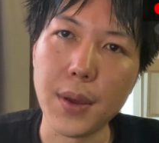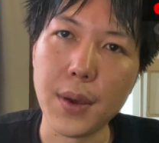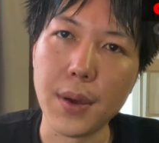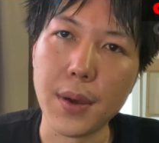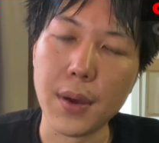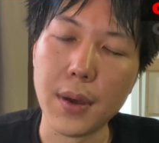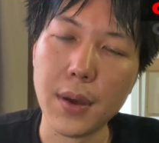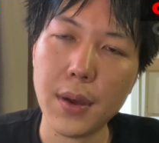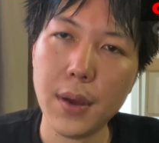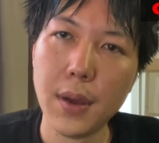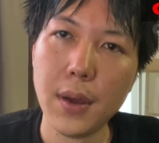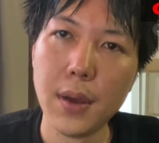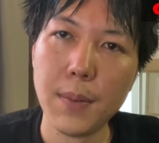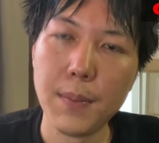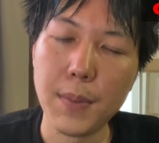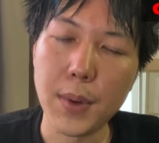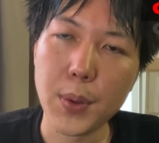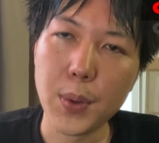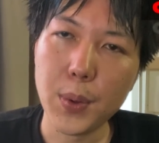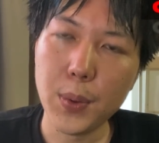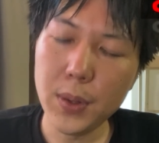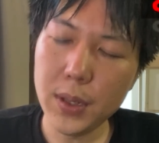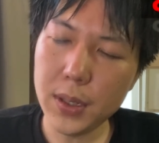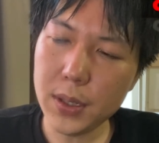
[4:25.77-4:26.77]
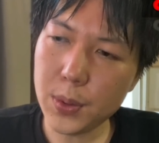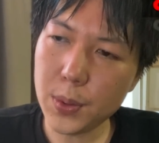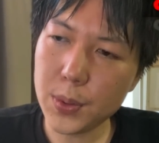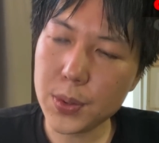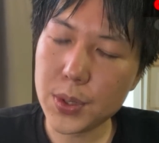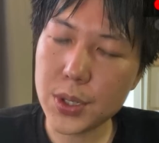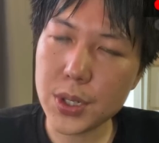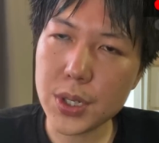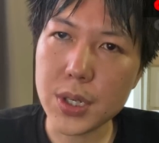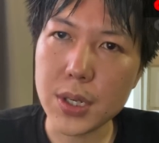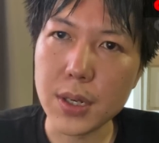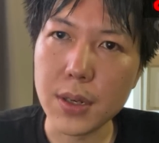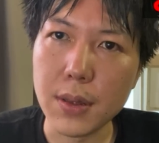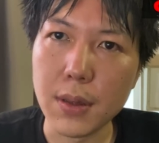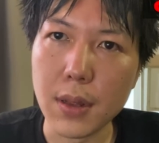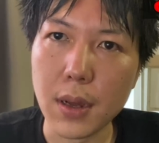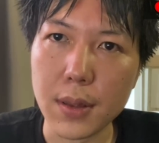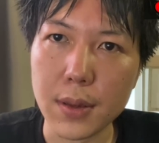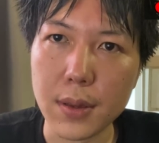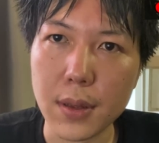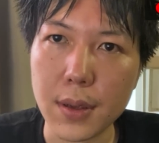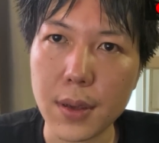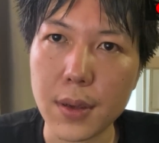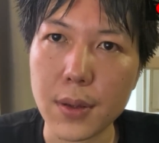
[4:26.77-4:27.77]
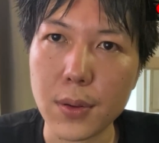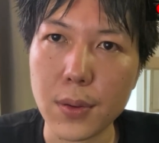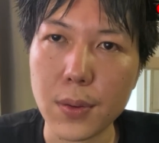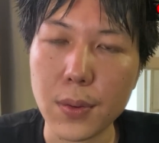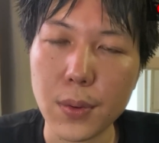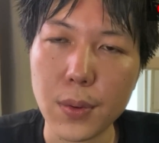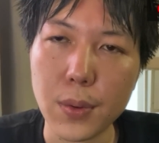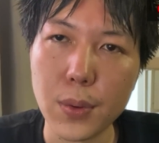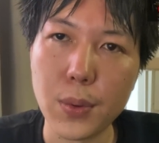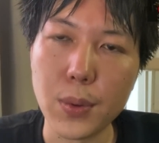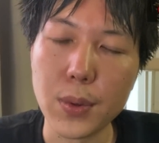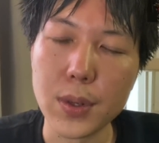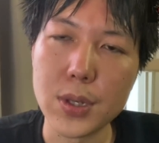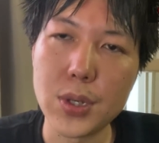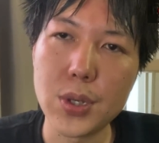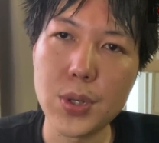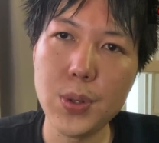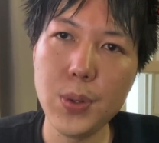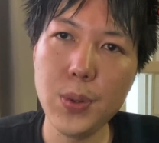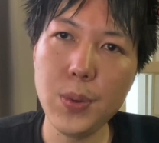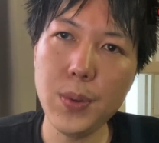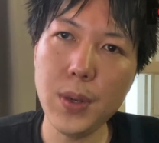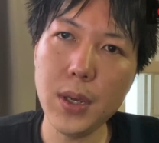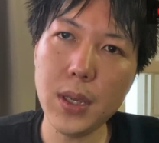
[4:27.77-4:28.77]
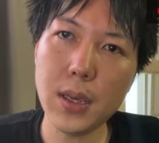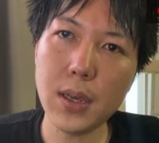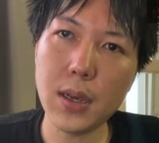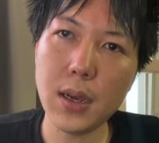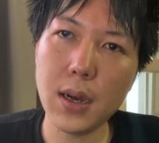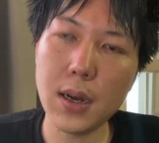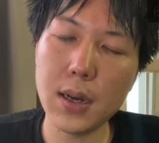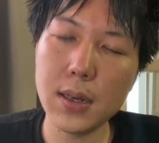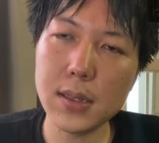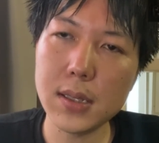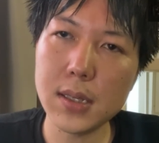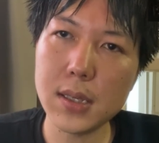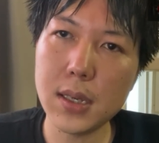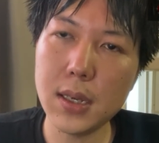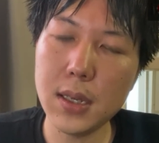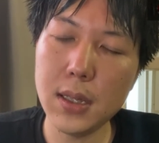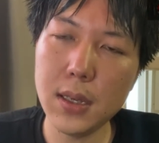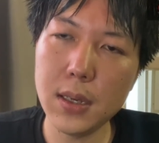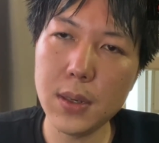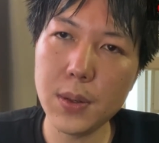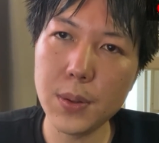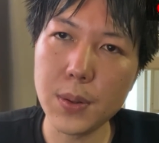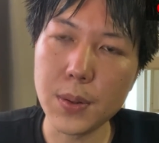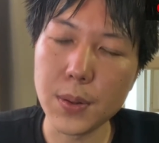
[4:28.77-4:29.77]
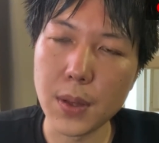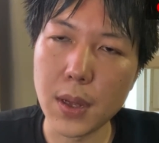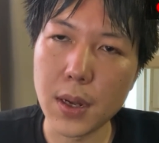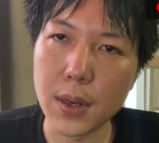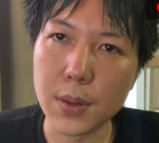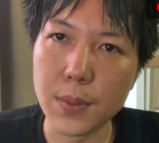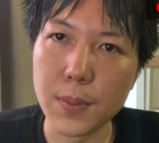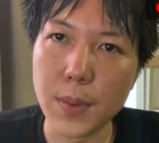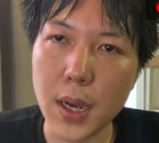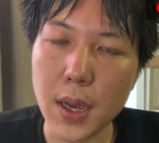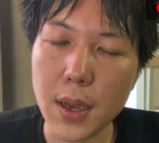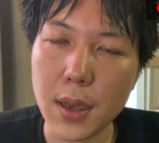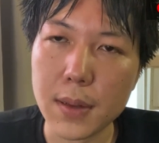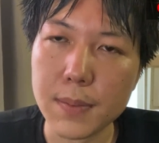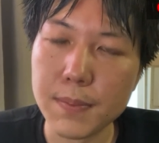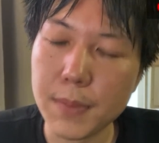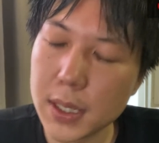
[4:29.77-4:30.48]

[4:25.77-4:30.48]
で、まあ、り人自身なんだけど、これ収益化がつきにくくなる前、